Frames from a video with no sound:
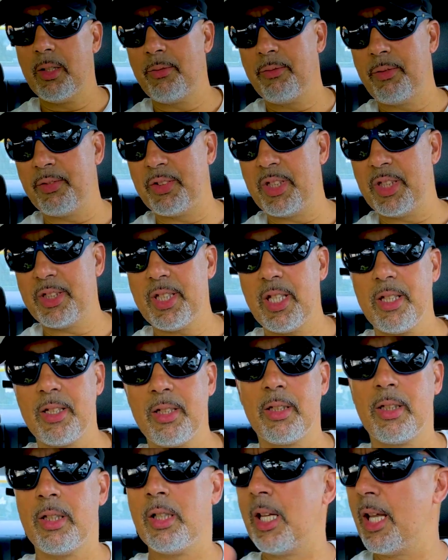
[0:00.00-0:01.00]
50
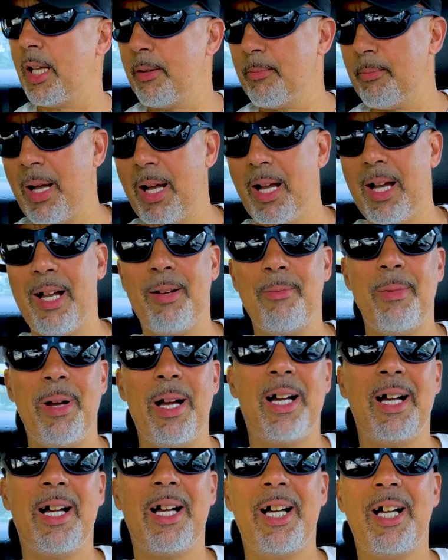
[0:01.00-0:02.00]
سنت آه، مع
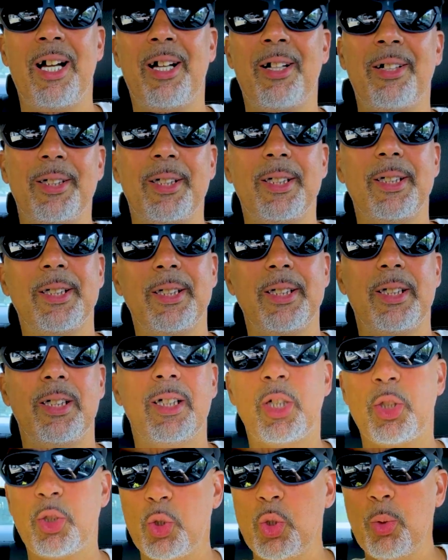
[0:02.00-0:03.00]

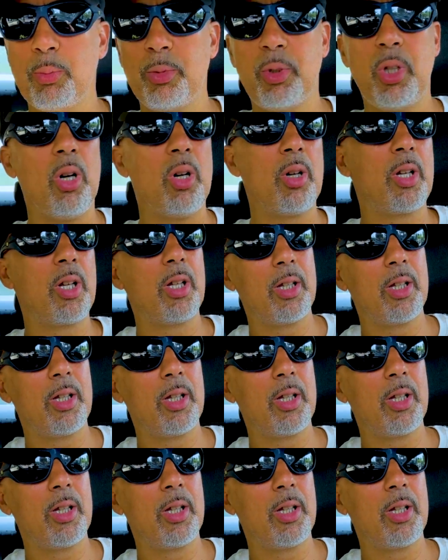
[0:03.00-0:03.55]
مع سنوب دوغ